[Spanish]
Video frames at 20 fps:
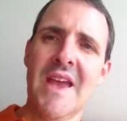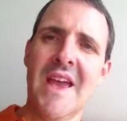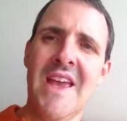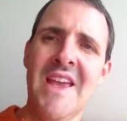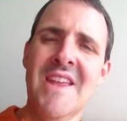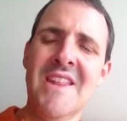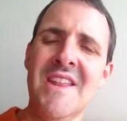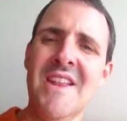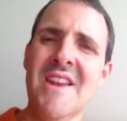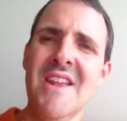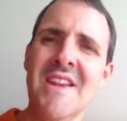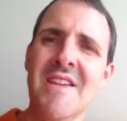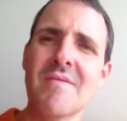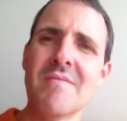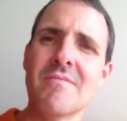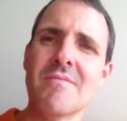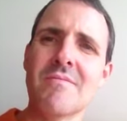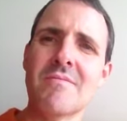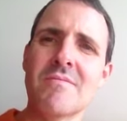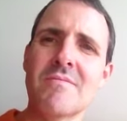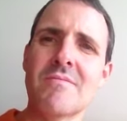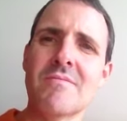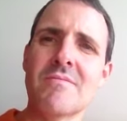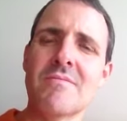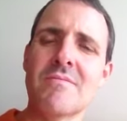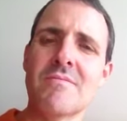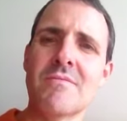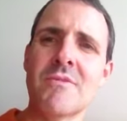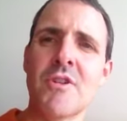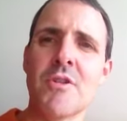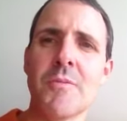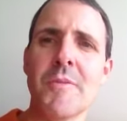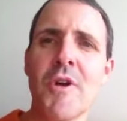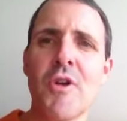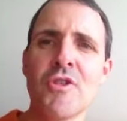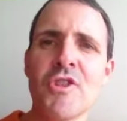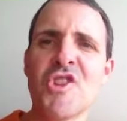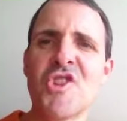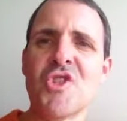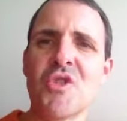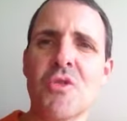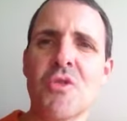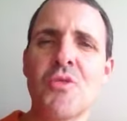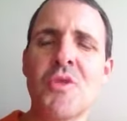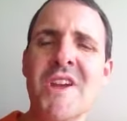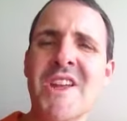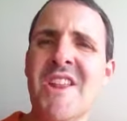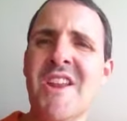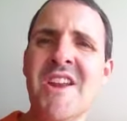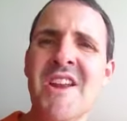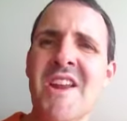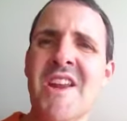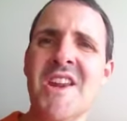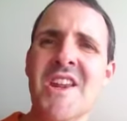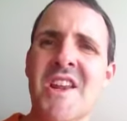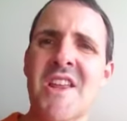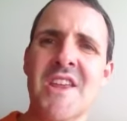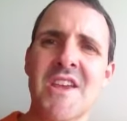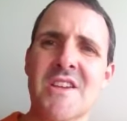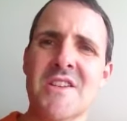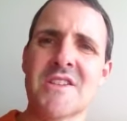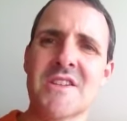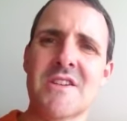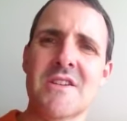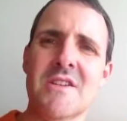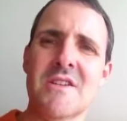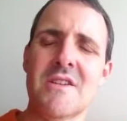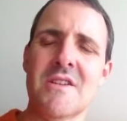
hay que tener, bueno, mejor dicho, no hay que tener entrañas.